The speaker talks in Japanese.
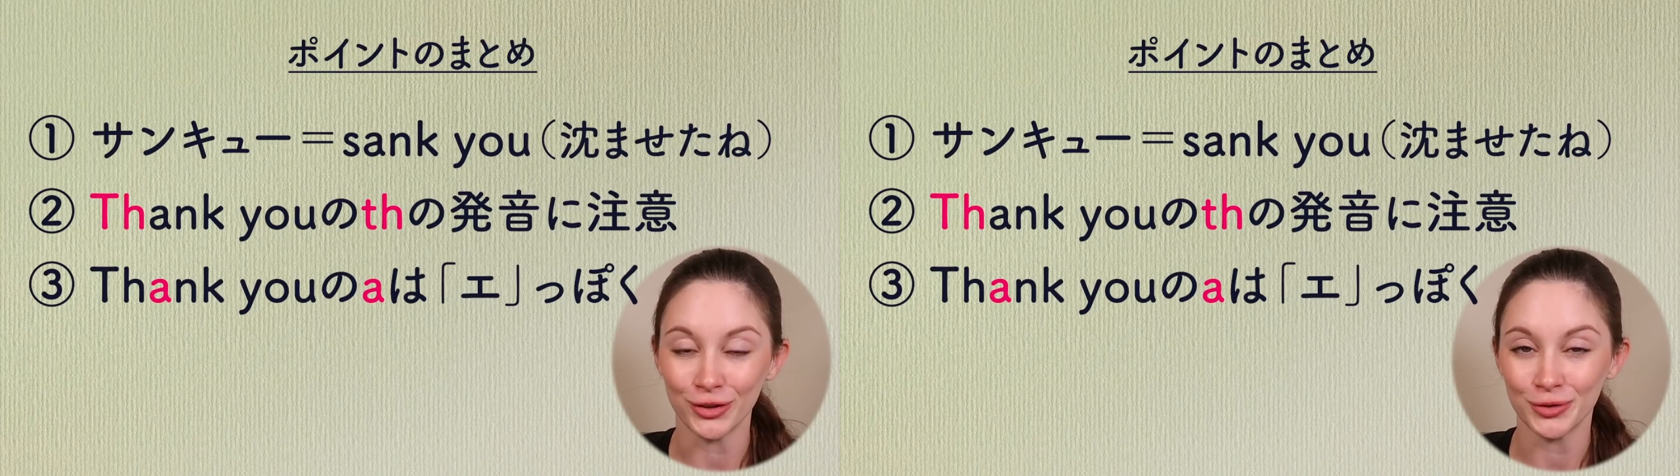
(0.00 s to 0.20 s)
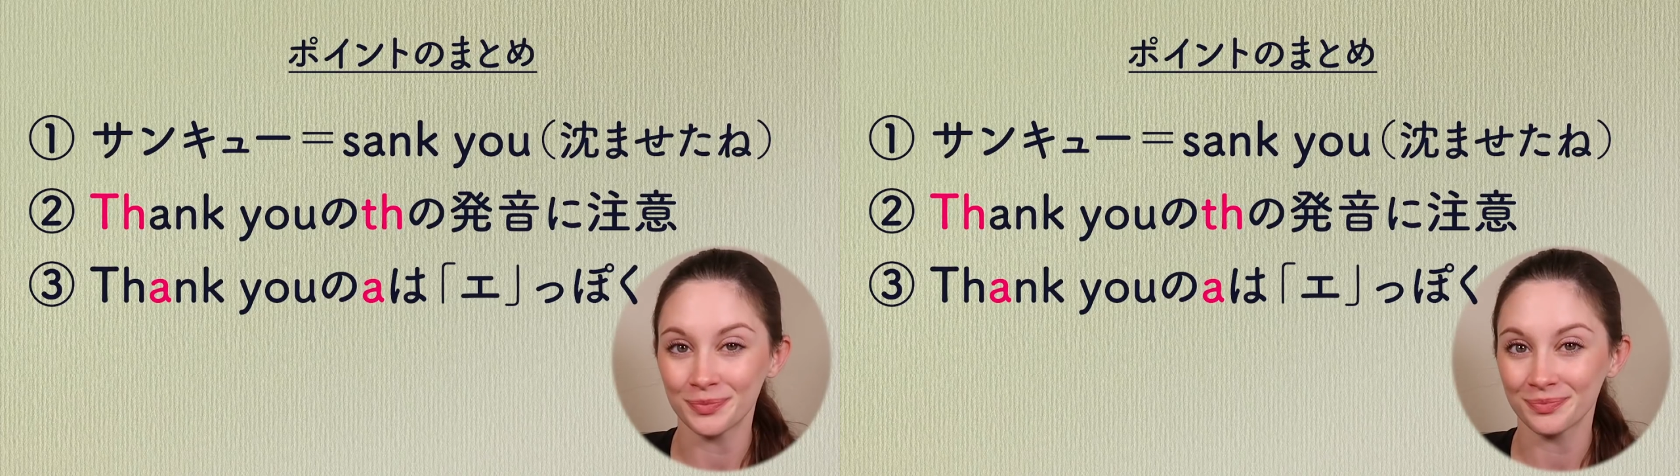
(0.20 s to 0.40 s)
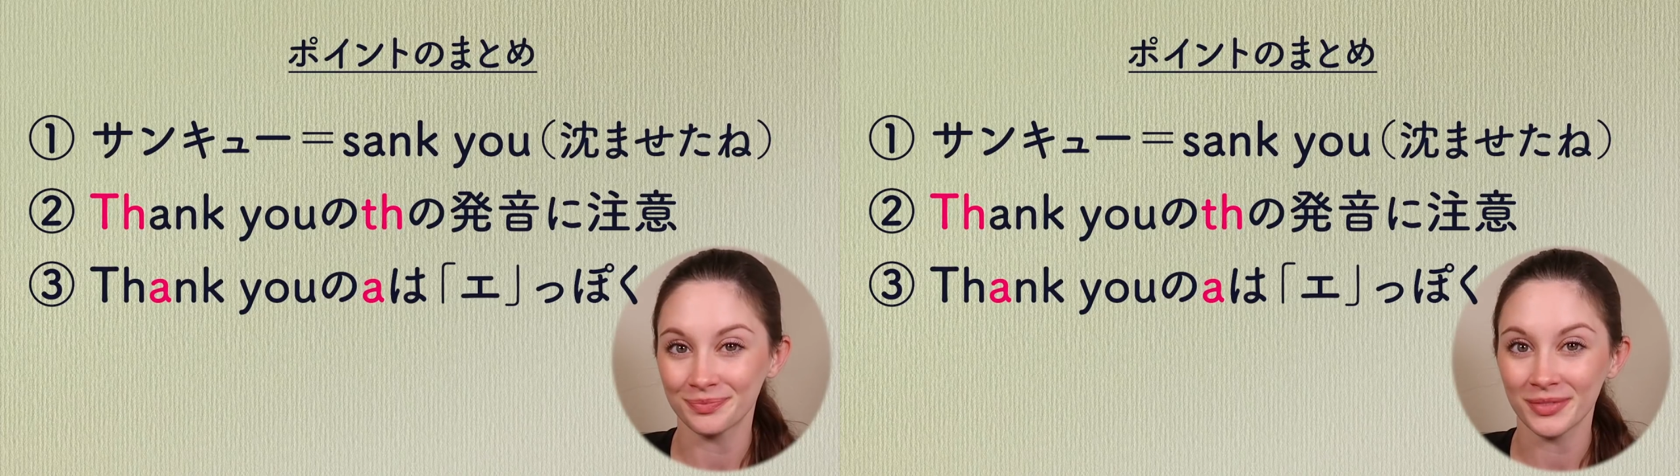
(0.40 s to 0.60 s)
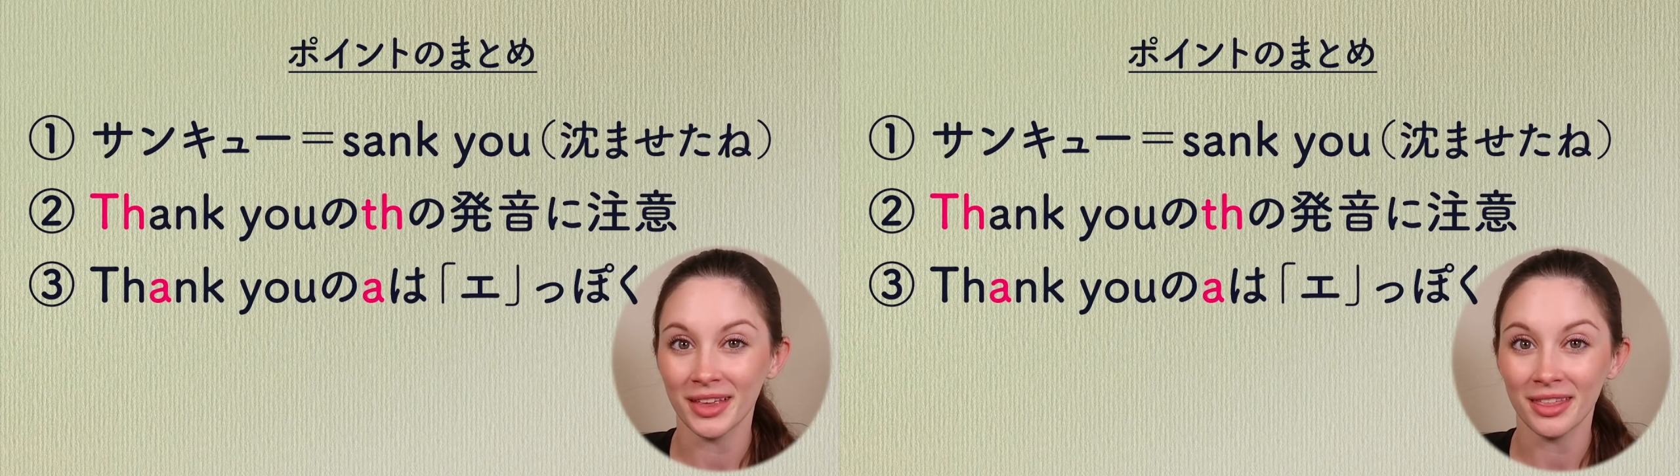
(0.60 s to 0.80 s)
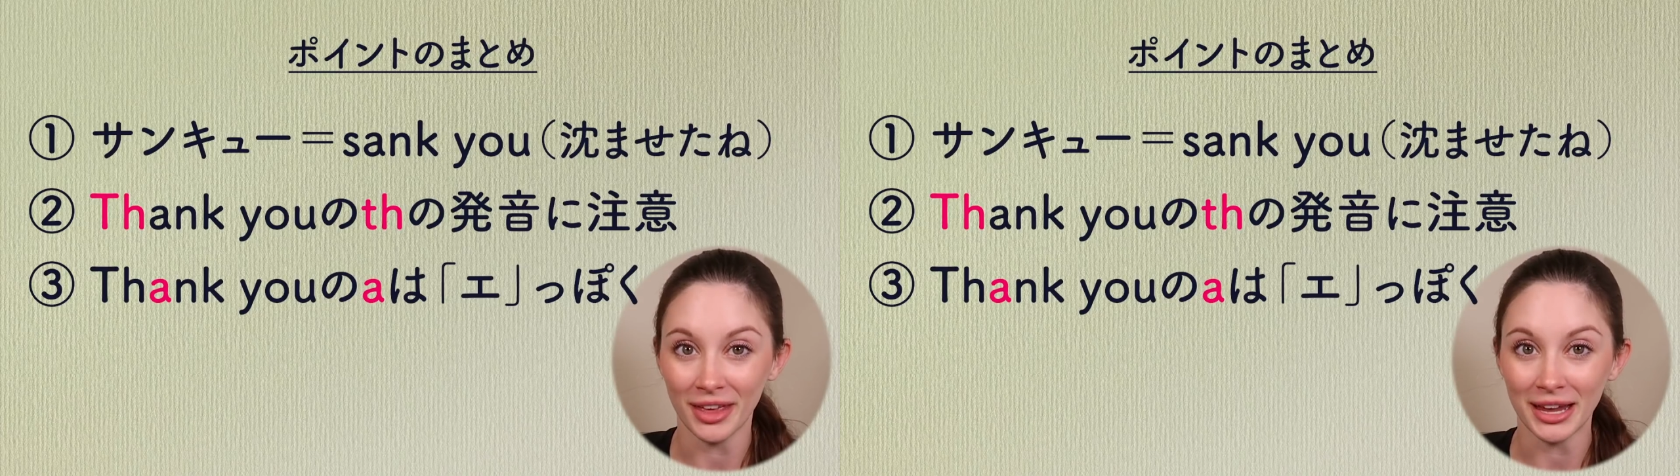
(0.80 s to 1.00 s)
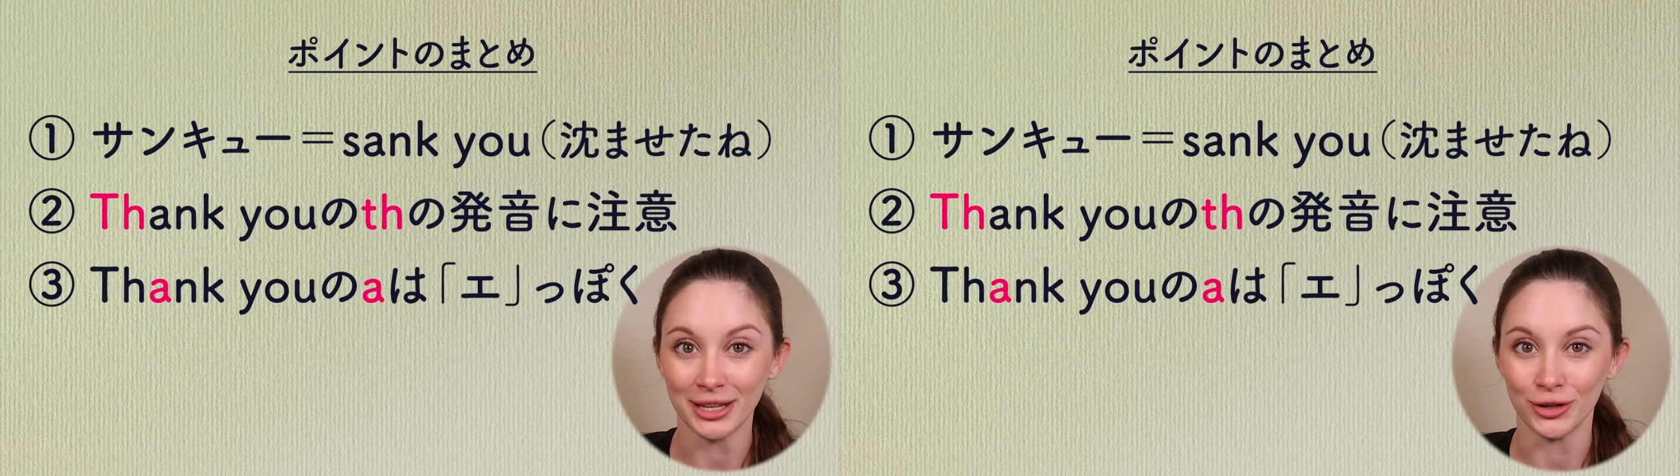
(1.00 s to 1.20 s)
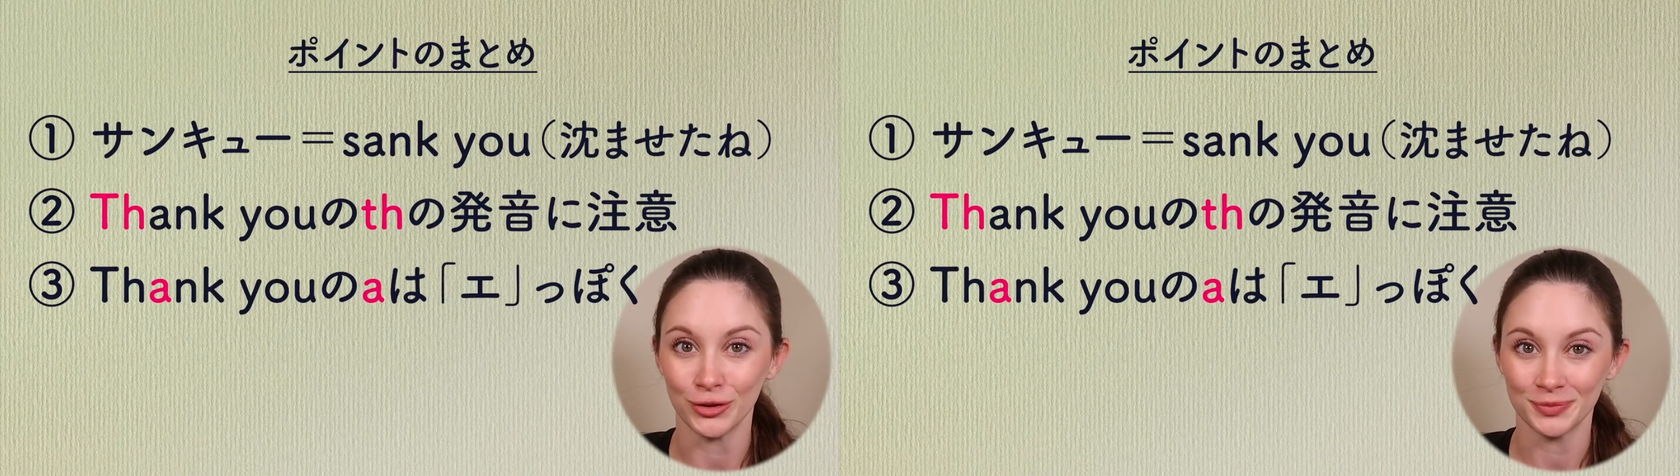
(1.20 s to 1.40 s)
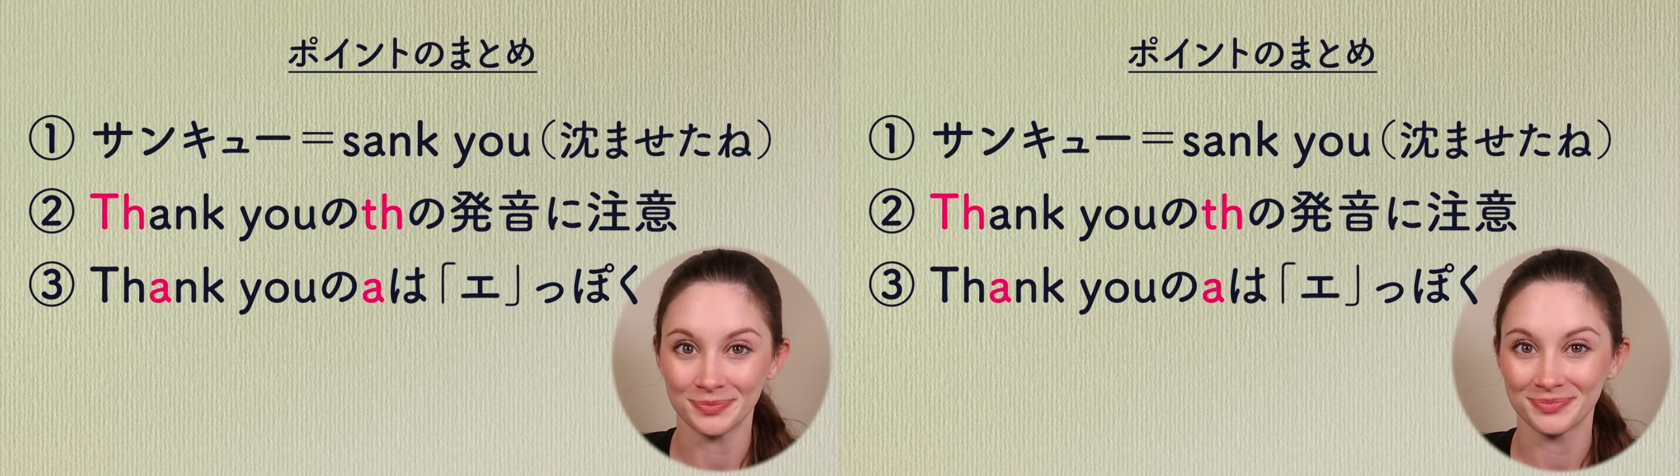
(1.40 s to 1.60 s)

you. Thank you.